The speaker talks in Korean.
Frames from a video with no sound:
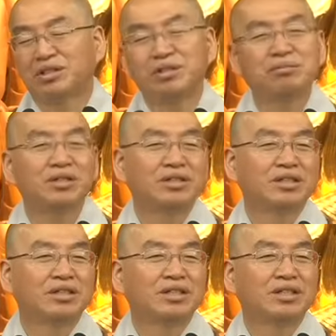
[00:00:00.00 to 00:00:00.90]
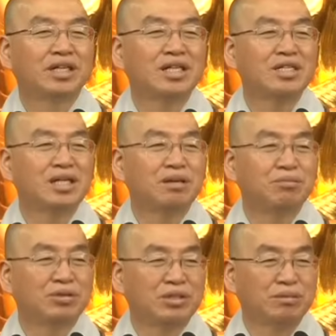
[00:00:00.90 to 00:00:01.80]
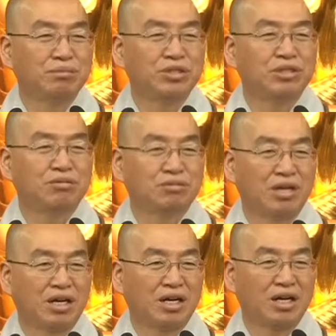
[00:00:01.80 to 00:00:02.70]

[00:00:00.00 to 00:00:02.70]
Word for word: 이러면 옛날 사람이 볼 때는 미쳤구나